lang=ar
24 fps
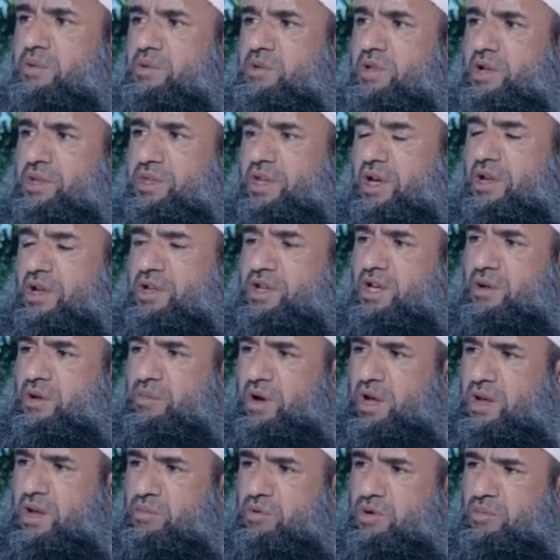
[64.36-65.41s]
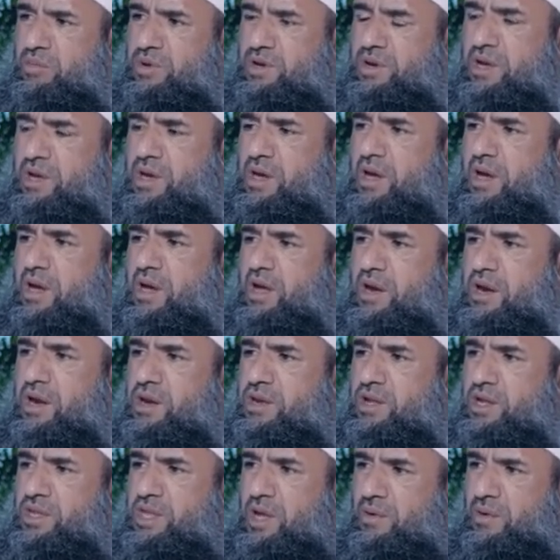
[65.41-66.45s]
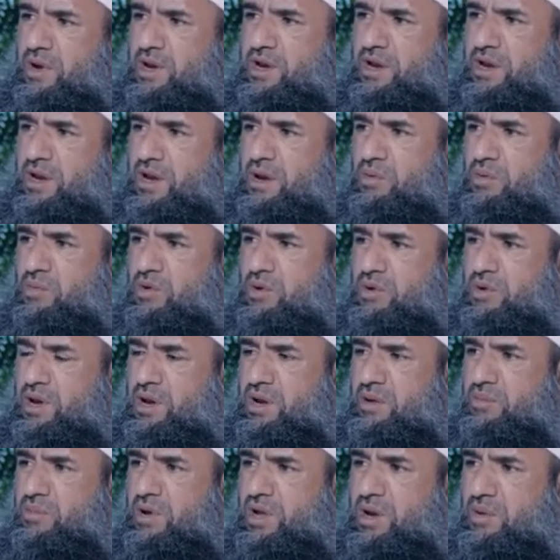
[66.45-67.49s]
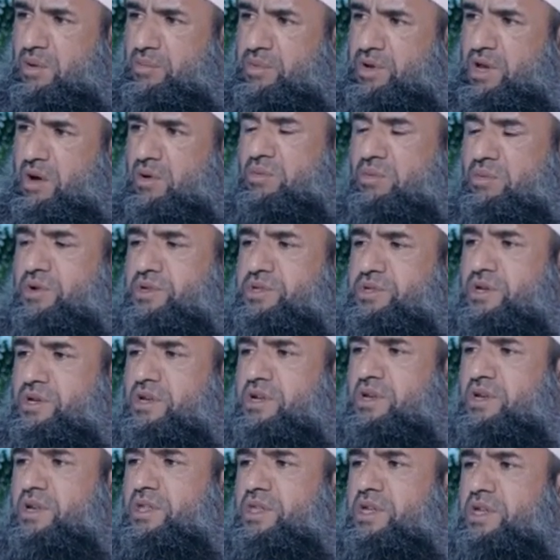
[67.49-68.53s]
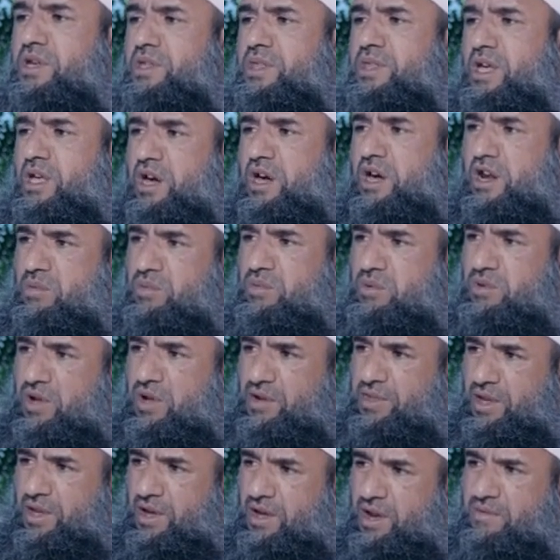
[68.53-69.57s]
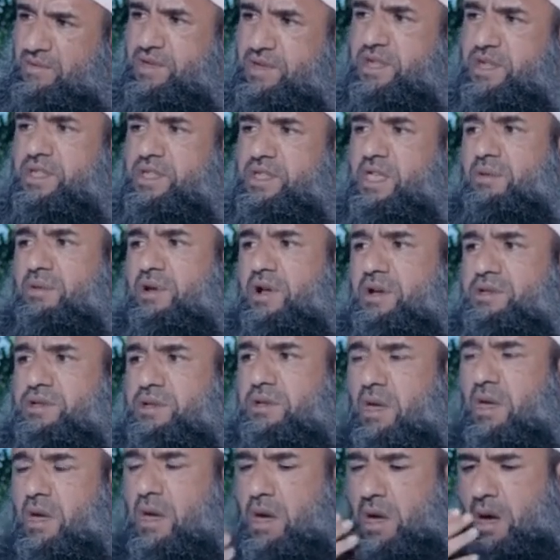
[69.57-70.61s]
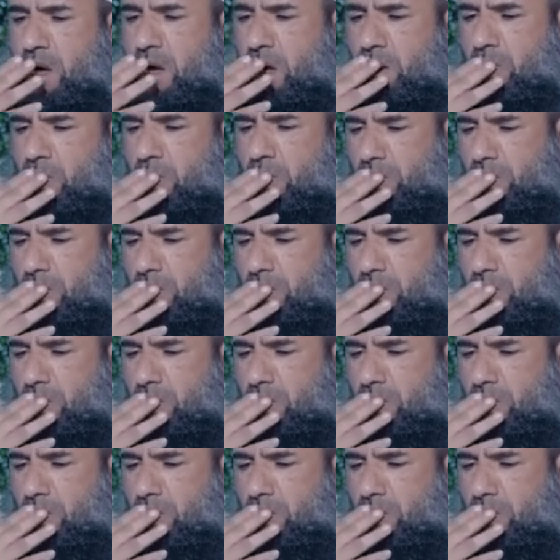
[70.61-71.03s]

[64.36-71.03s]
الله تعالى يجب على المؤمن أن يتولى الأنبياء والمرسلين الذين ذكرهم الله تعالى في كتاب العزيز نعم.